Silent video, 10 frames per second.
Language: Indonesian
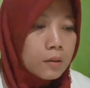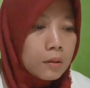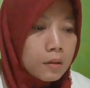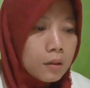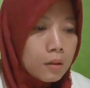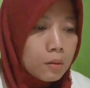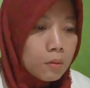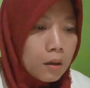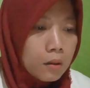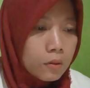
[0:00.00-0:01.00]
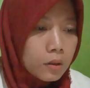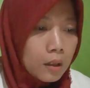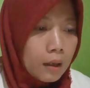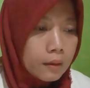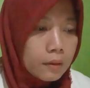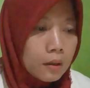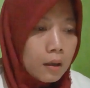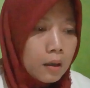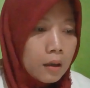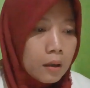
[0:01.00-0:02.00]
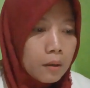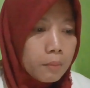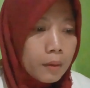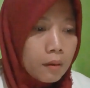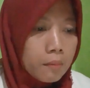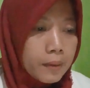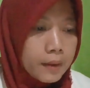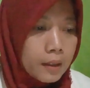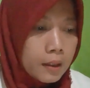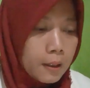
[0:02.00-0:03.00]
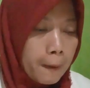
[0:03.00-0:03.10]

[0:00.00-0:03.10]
jadi itu harus ada pengobatan